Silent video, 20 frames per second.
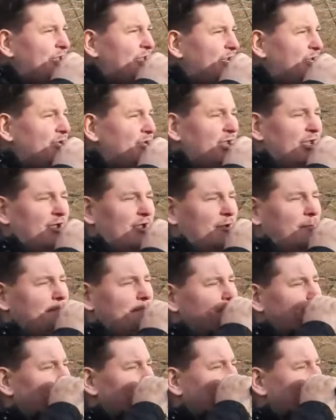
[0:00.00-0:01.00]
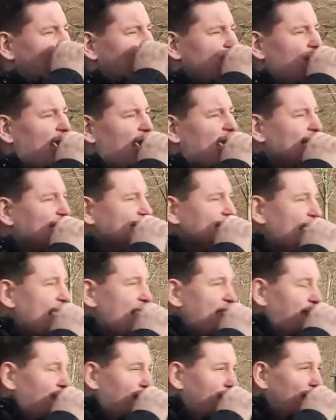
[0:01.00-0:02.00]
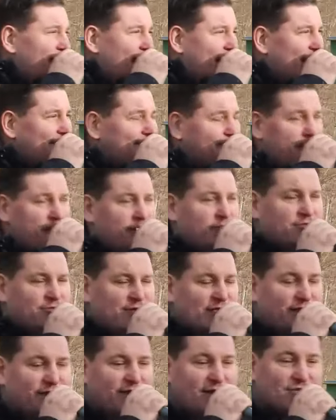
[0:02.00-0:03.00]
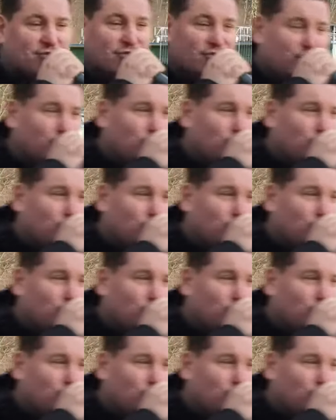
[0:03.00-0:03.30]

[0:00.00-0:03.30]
den ähm, Straßenrändern hat man uns auf jeden Fall schon